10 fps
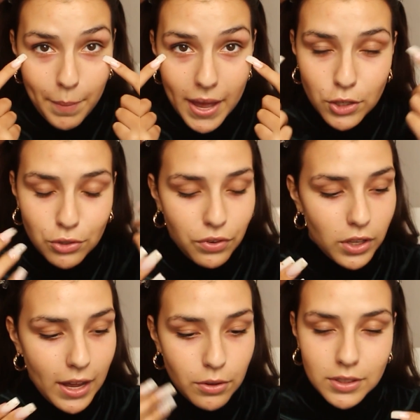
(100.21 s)
baixo,
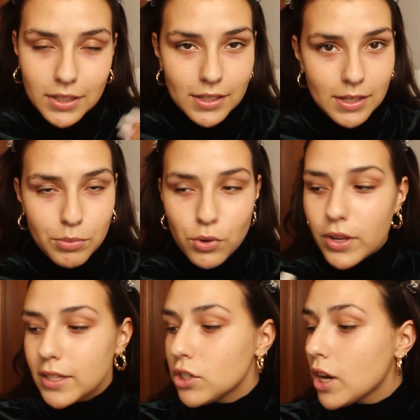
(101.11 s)
fallout, esse tipo de
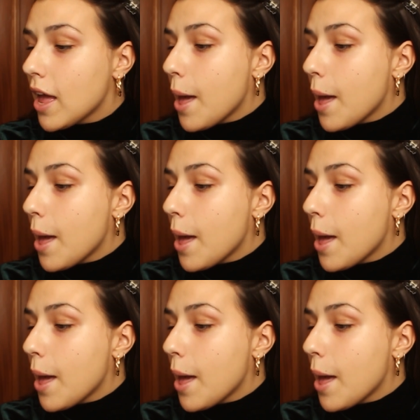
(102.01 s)
coisas.